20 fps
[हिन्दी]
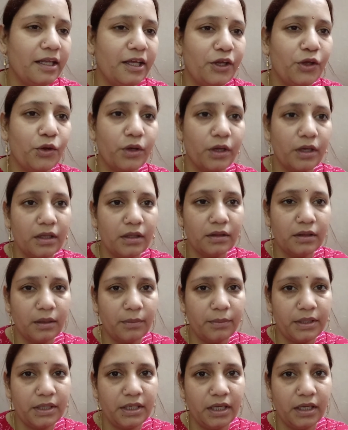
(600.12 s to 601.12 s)
काटा है क्योंकि
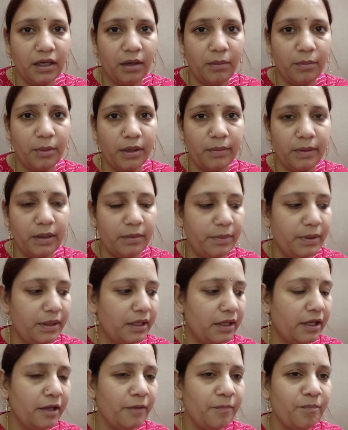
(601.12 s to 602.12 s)
तबीयत ठीक नहीं है बड़े वाले
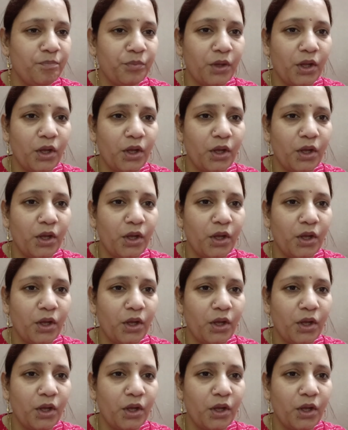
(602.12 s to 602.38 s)
बेटे की